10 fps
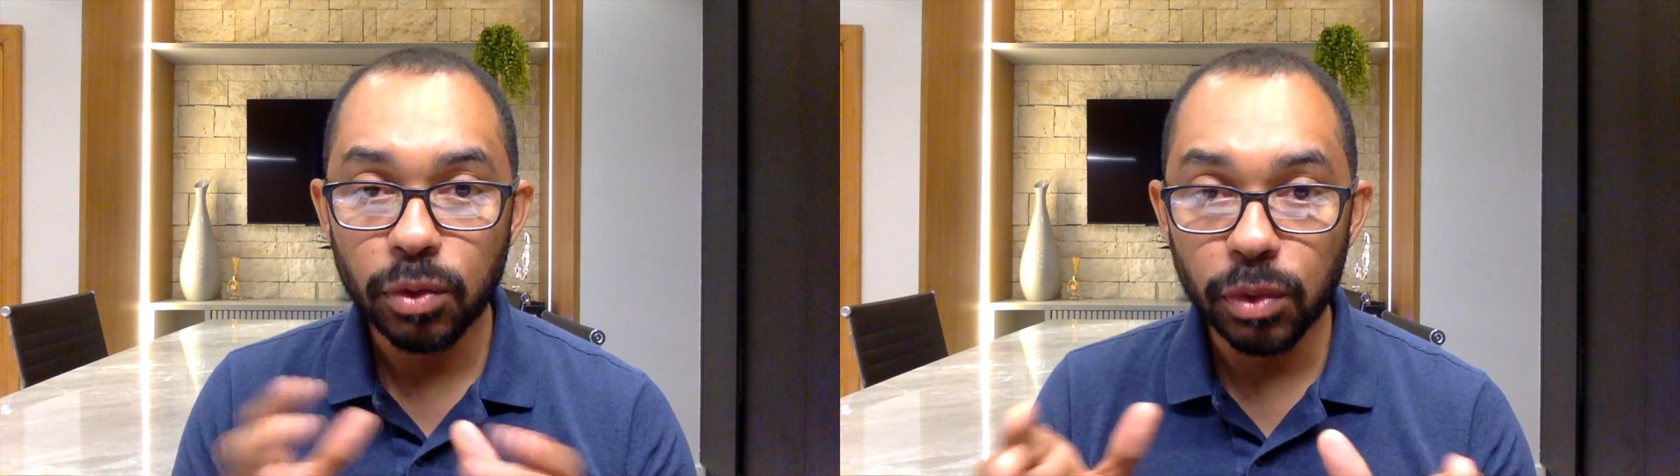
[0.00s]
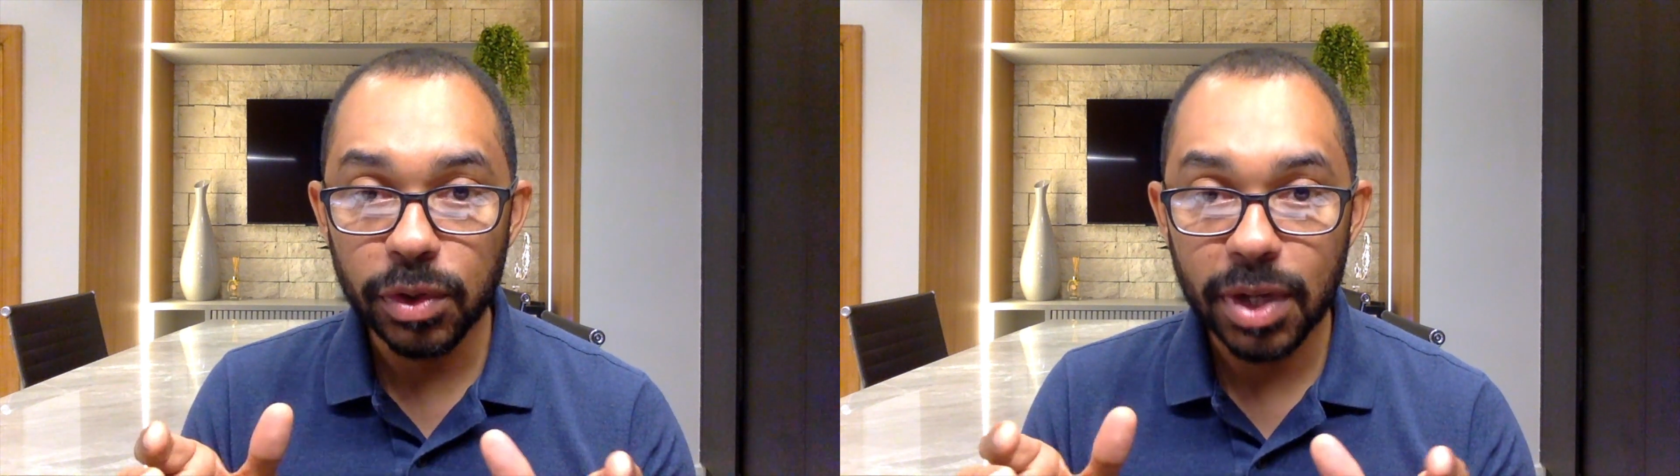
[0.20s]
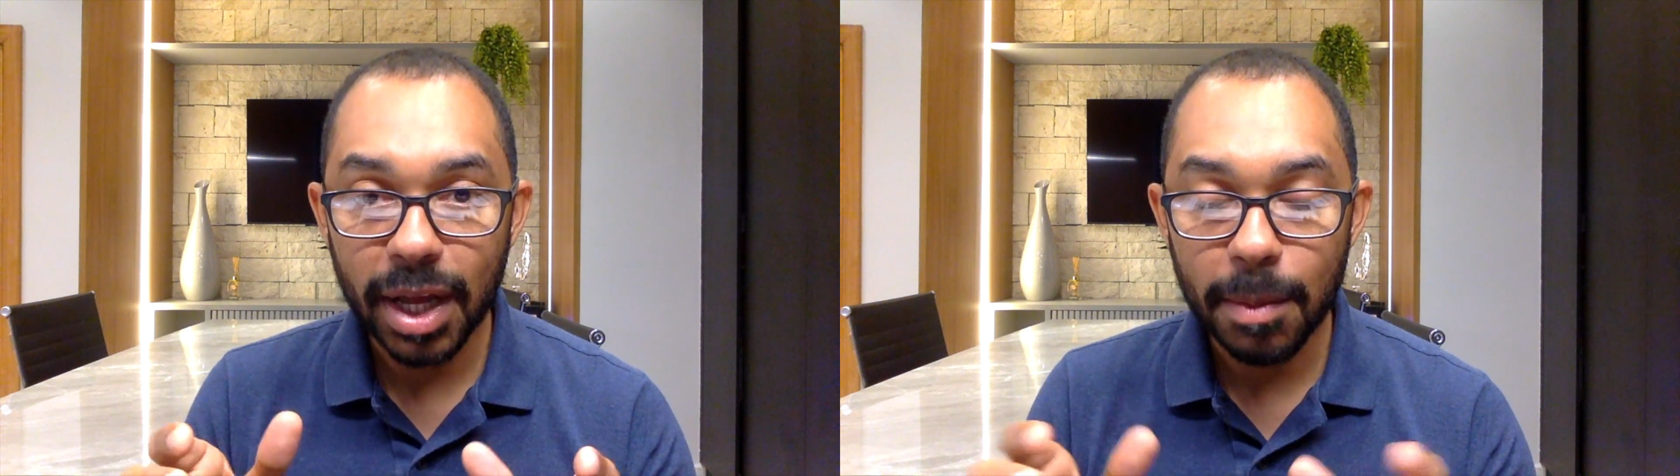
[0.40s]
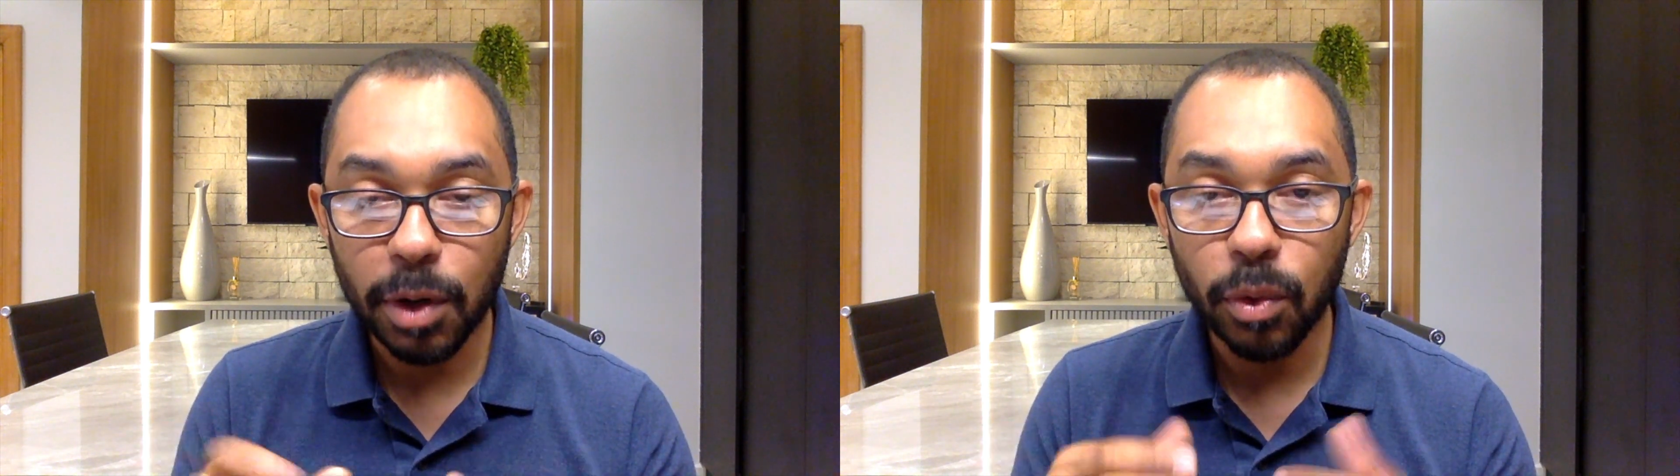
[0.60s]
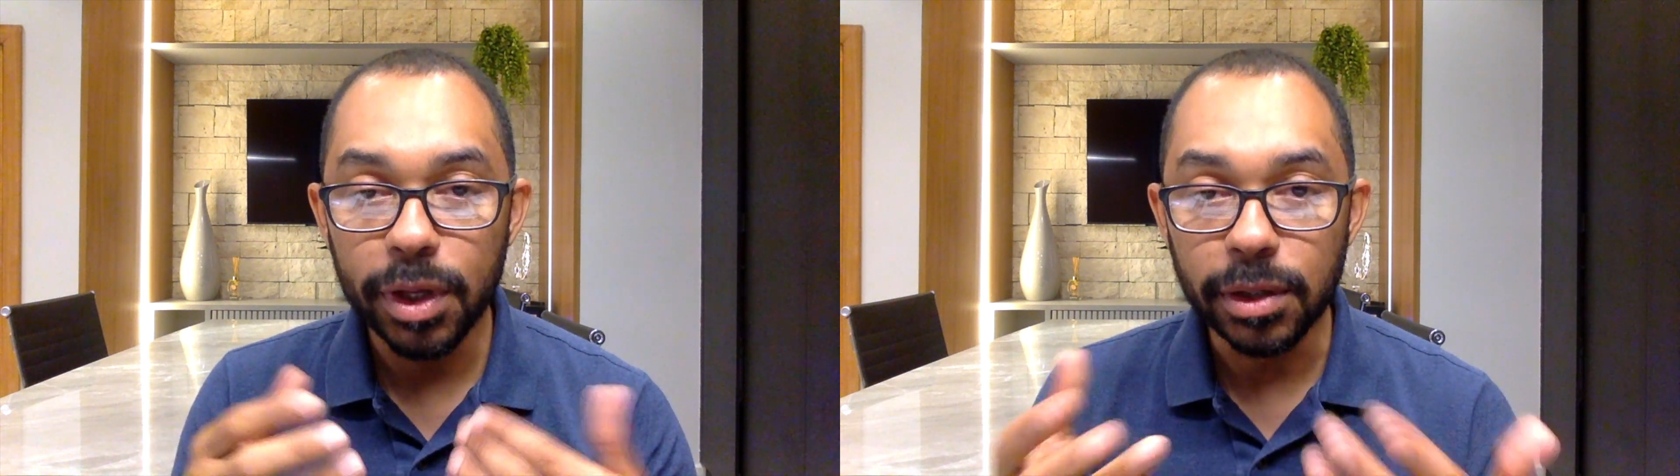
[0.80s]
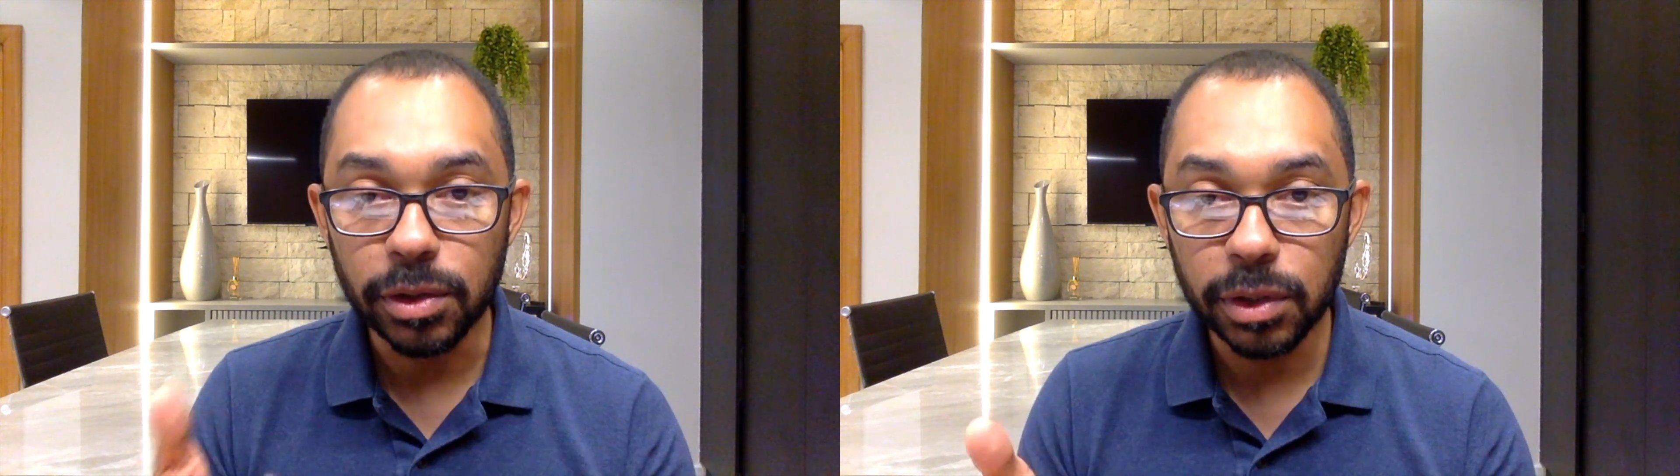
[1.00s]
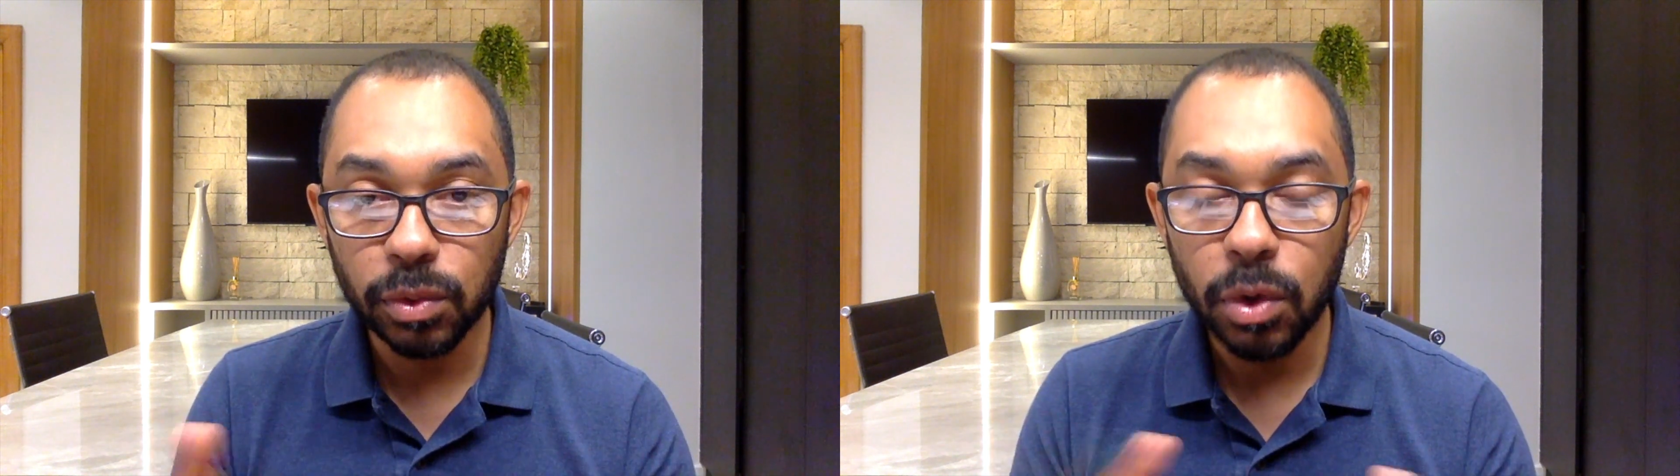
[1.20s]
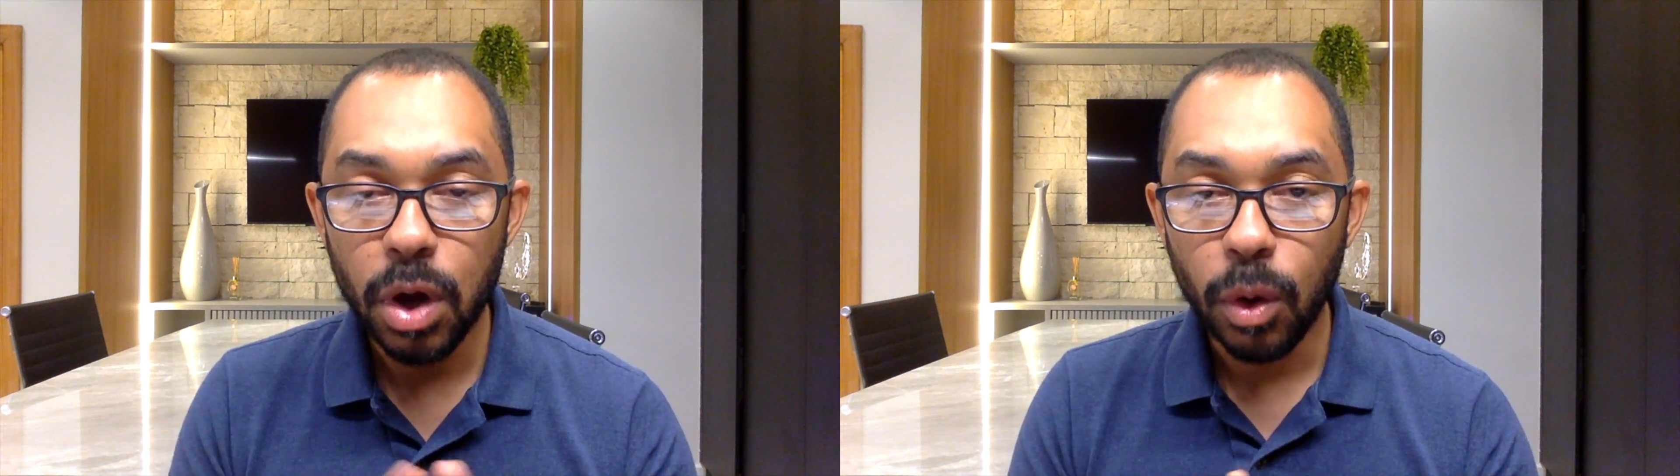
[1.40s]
tudo isso acaba corrigindo